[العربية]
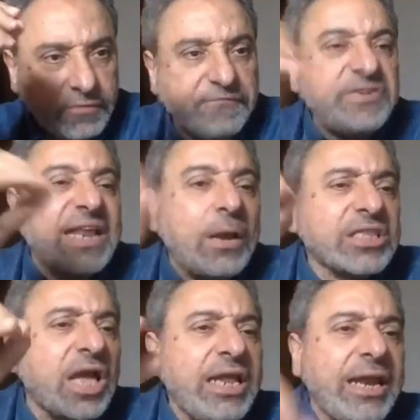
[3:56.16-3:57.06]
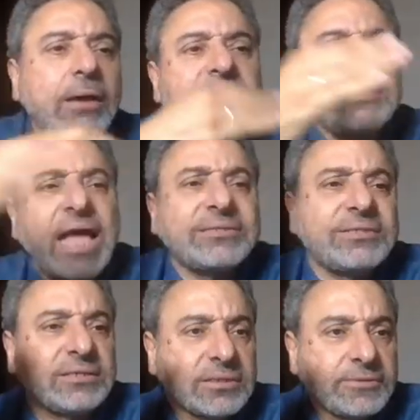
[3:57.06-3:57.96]
في سنوات قليله
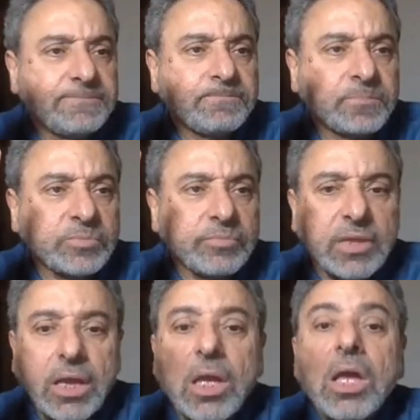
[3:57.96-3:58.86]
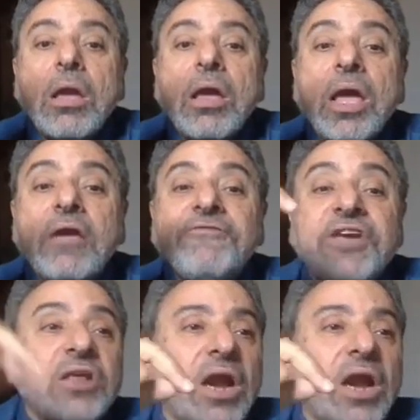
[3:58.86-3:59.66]
انتهدت فين